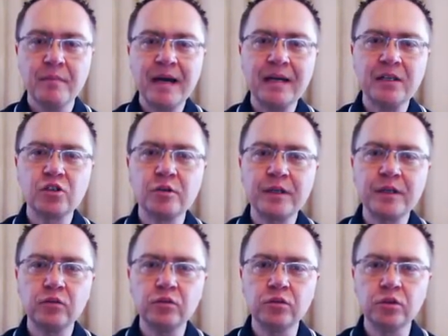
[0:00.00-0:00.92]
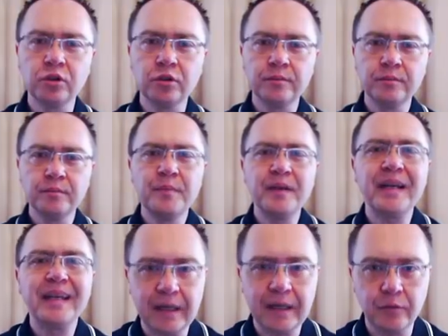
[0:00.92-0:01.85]
Ma soprattutto
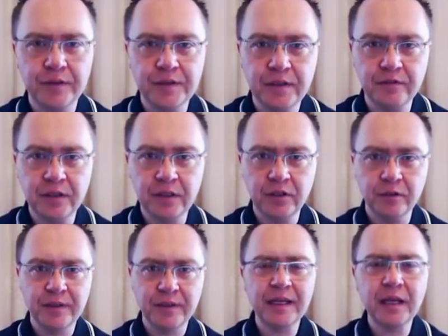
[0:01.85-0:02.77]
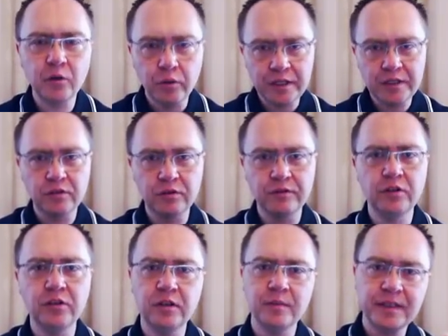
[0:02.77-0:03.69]
perché questi video? Perché questo
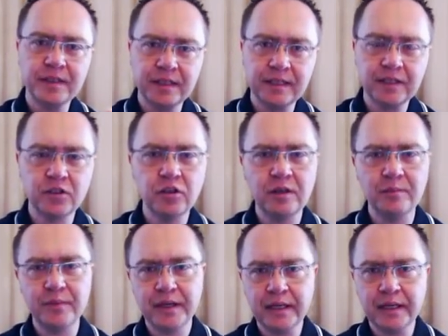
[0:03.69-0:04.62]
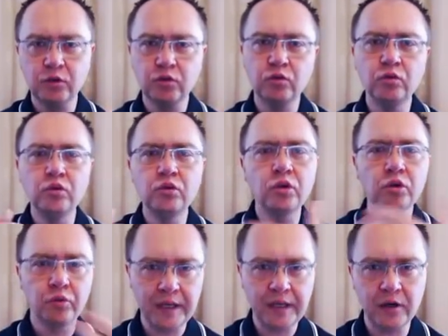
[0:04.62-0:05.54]
video di presentazione perché
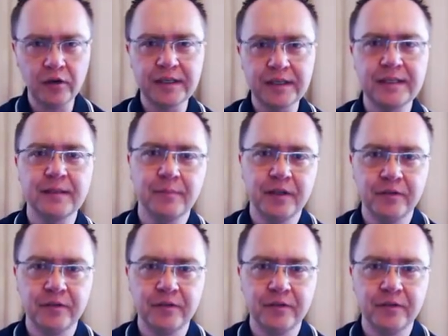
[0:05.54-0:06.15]
tutto quello che sta